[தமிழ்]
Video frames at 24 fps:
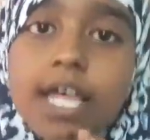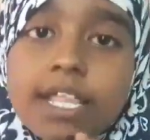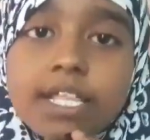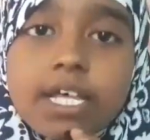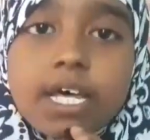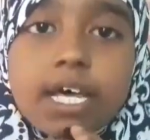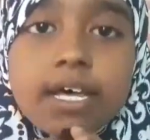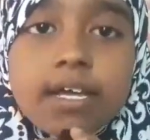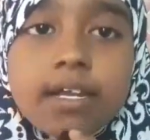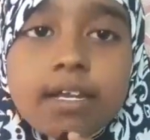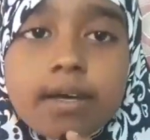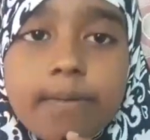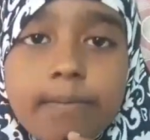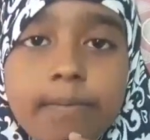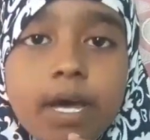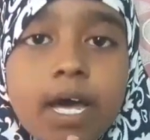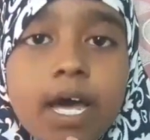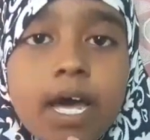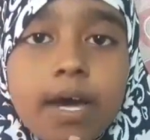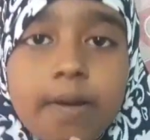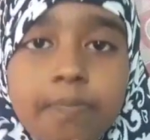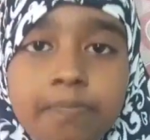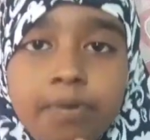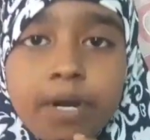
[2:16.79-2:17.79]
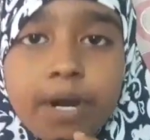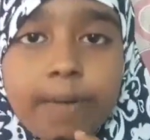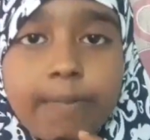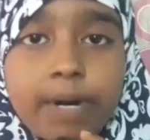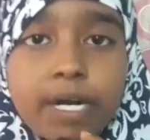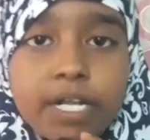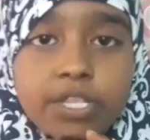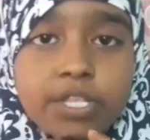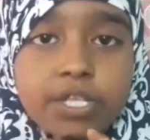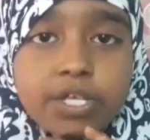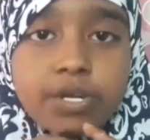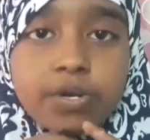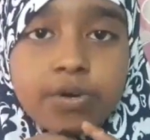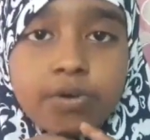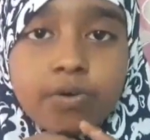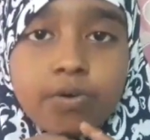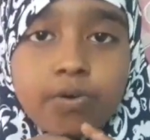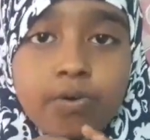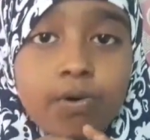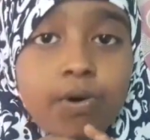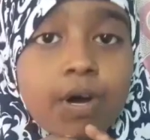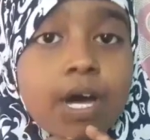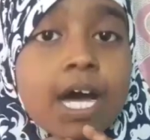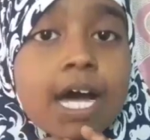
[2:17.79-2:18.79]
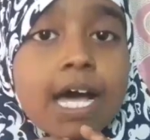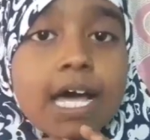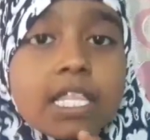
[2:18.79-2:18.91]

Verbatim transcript: அதை நம்ம அப்புறப்படுத்திடணும்